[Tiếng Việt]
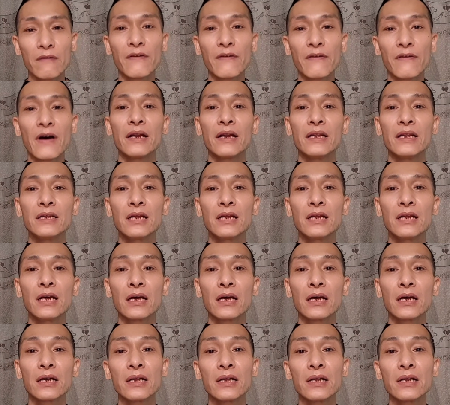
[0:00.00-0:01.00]
và đến
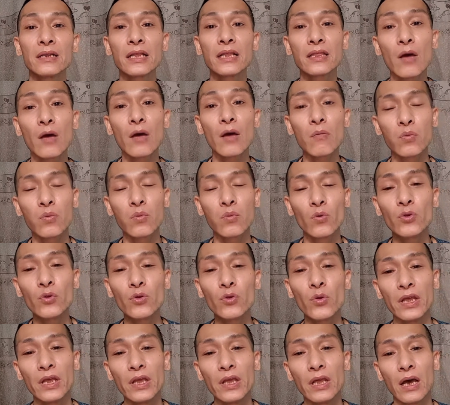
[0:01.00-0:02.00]
uh, kênh TikTok
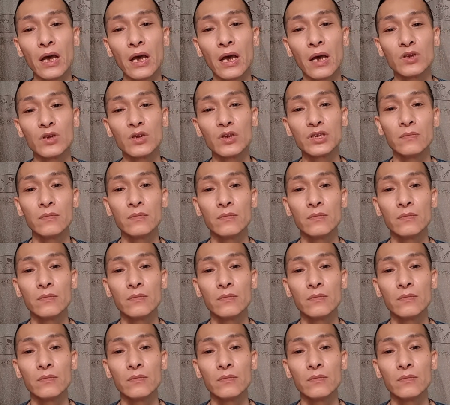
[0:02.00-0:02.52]
Nguyễn Thùy uh,